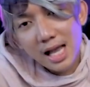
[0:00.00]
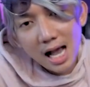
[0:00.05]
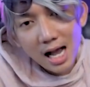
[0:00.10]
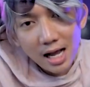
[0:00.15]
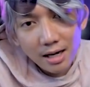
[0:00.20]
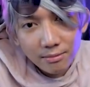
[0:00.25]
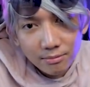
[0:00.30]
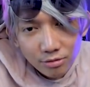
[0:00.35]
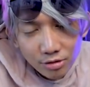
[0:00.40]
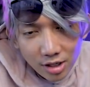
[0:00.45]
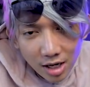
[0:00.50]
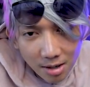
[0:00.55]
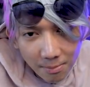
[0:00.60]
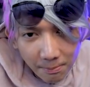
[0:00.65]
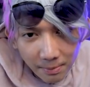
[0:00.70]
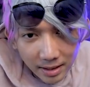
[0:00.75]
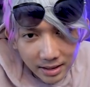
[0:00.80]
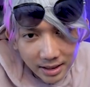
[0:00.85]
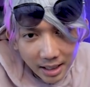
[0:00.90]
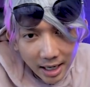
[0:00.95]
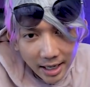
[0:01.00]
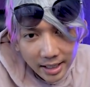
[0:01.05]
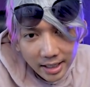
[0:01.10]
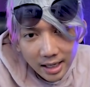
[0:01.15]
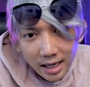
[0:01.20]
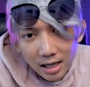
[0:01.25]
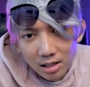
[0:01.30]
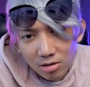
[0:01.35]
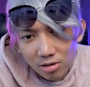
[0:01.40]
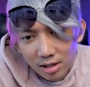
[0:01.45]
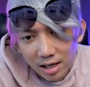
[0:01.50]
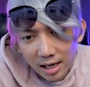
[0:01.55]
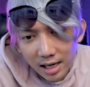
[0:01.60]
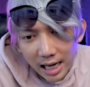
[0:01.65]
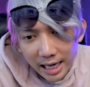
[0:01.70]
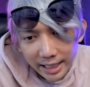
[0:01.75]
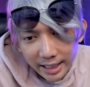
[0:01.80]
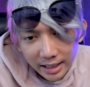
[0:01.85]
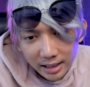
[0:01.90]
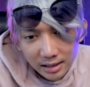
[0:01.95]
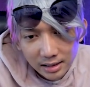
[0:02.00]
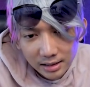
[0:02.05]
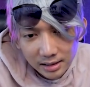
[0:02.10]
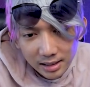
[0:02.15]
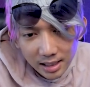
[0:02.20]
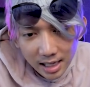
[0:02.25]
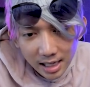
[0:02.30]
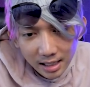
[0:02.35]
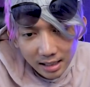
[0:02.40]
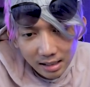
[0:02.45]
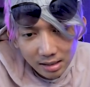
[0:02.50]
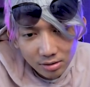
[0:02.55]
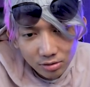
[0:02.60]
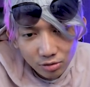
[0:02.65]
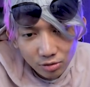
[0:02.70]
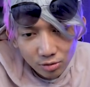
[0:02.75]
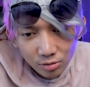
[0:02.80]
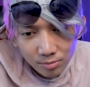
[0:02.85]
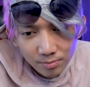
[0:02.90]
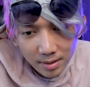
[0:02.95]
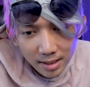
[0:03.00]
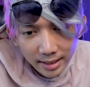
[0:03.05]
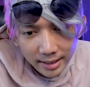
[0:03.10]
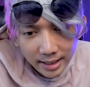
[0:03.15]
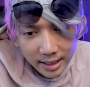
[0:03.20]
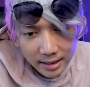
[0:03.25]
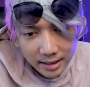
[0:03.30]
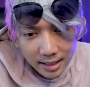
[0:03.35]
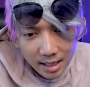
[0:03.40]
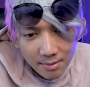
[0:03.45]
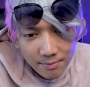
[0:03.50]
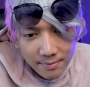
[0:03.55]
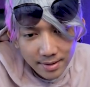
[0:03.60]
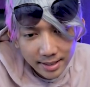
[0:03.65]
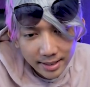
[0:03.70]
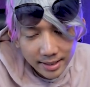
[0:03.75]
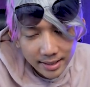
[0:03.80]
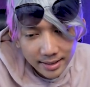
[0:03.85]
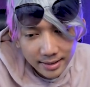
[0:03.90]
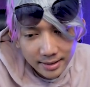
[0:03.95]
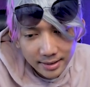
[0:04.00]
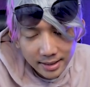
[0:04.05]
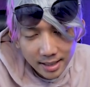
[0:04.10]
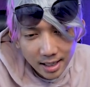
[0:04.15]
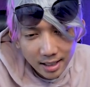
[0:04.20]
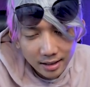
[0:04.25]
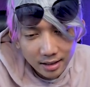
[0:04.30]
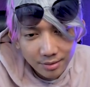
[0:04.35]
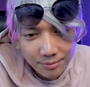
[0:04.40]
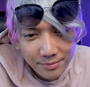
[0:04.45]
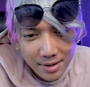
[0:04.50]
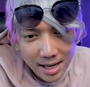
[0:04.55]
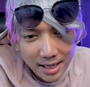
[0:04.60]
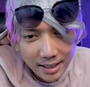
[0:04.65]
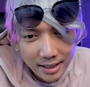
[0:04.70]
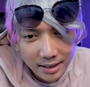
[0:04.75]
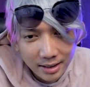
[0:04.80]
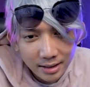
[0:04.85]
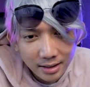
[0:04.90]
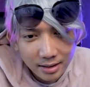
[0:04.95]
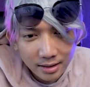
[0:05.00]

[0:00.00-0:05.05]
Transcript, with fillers: jangan mudah percaya dengan orang lain. Sekarang coba lihat gambar ini secara terbalik.